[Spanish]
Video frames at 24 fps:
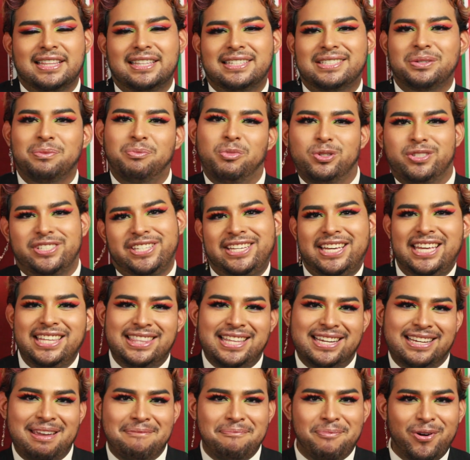su
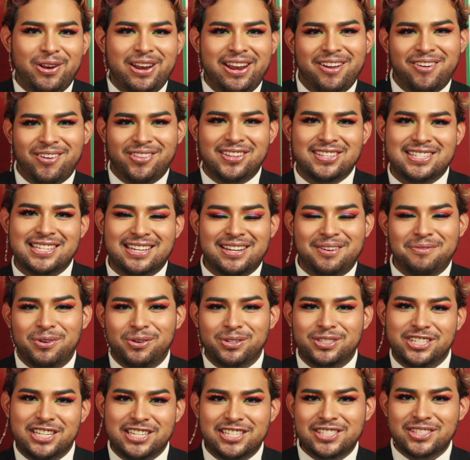musiquita que ponen cuando está como
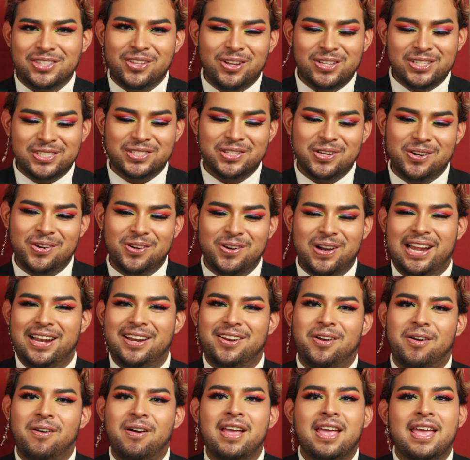chistoso o
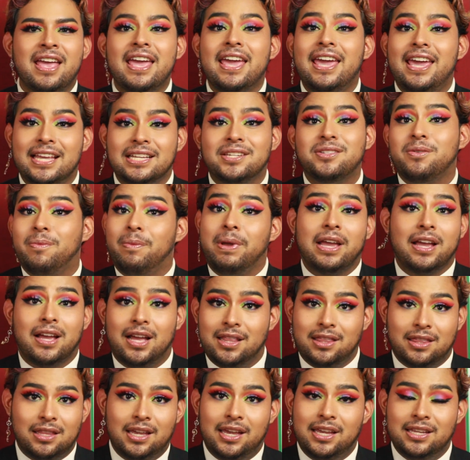algo. Eso me
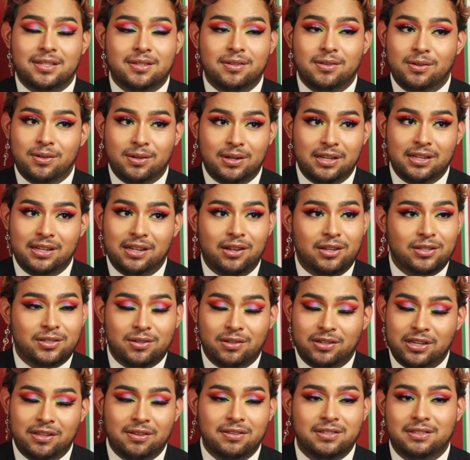encanta. Eso, los
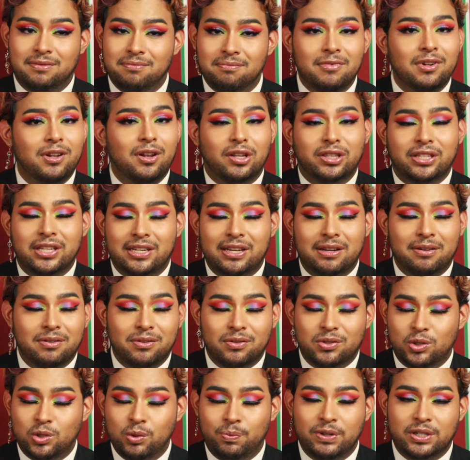sonidos lo tienen
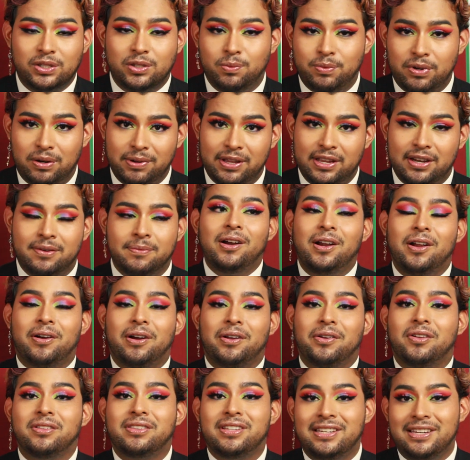súper, súper bien. Lo
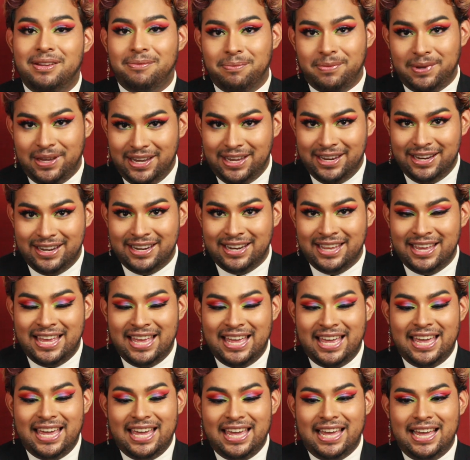que no tienen bien
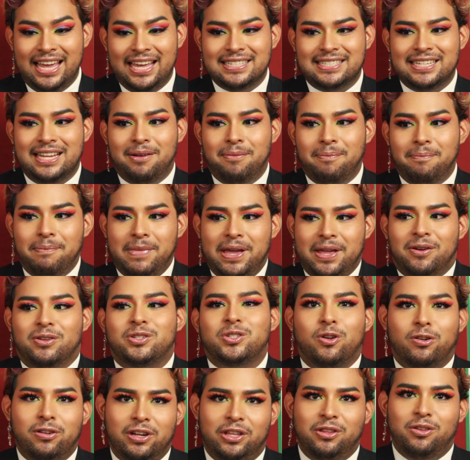es el mero
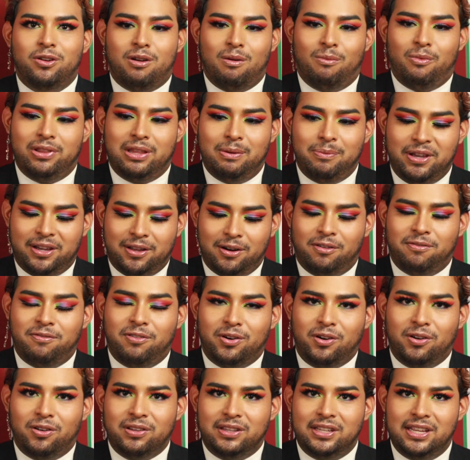sonido como de
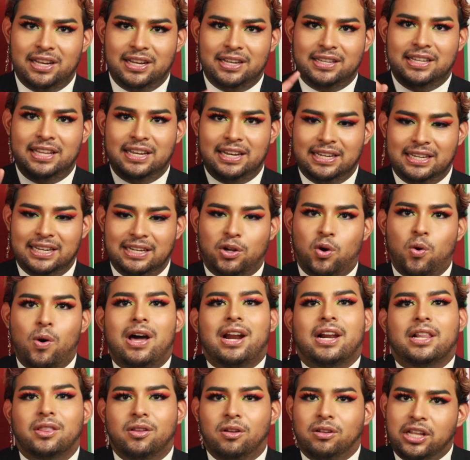micrófono, del, del,
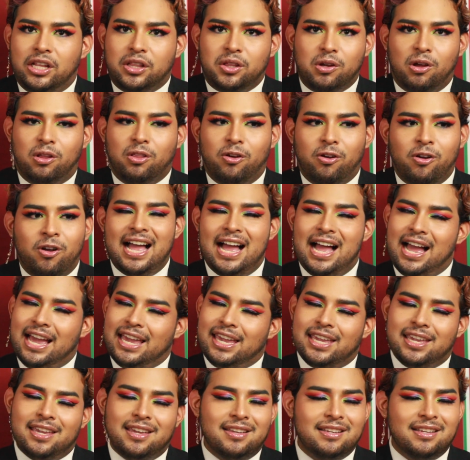cuarto, de todo.
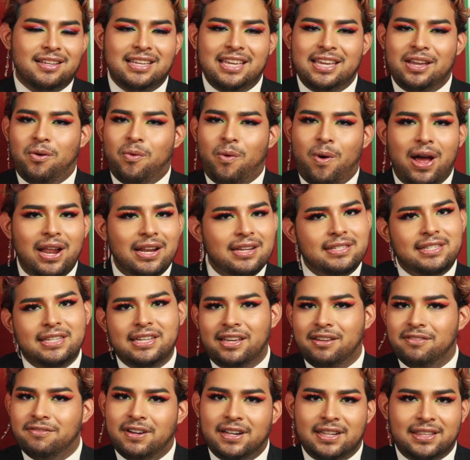Ahí igual
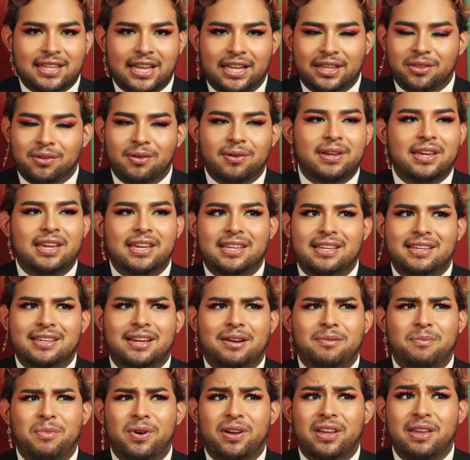siguen faltando y
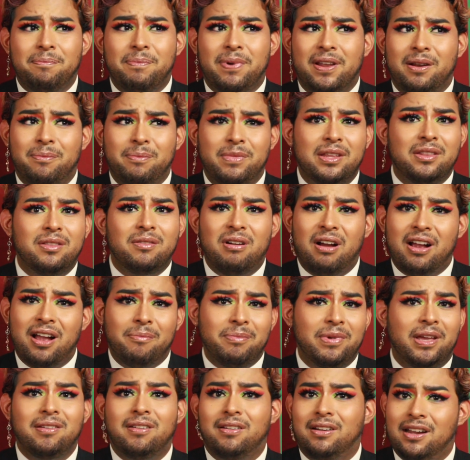como que para mí no ha
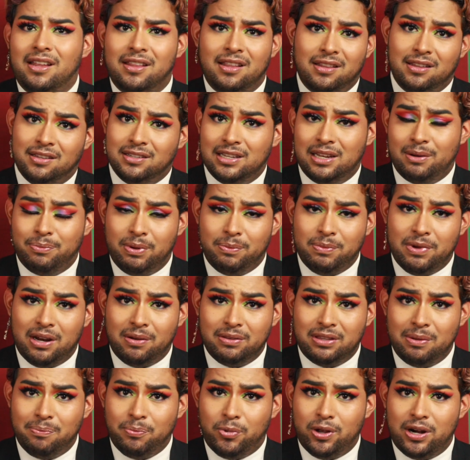cambiado nada desde la
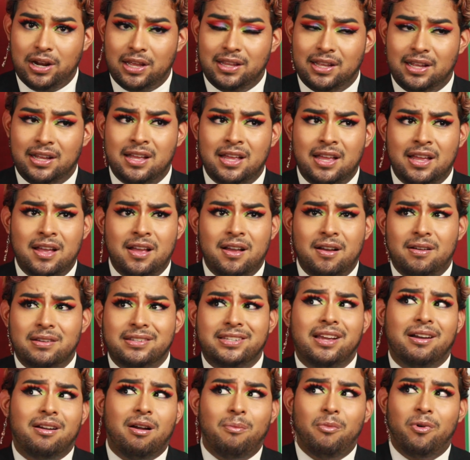primera temporada. O
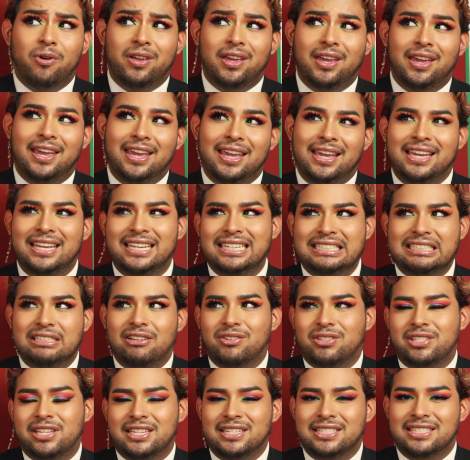sea, como que,
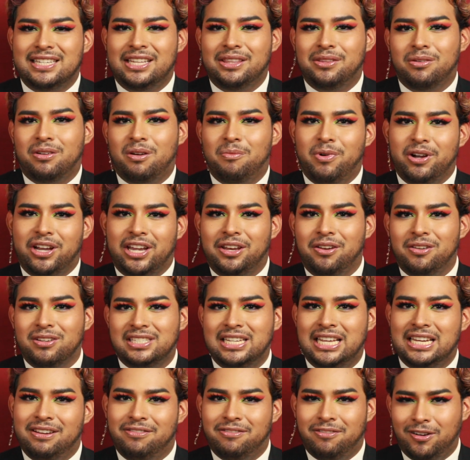no sé, siento como que no
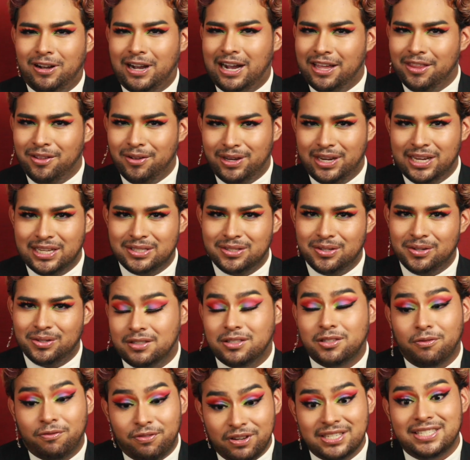se han enfocado en eso
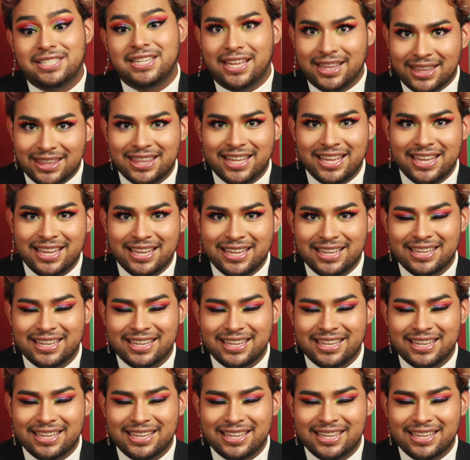suficiente,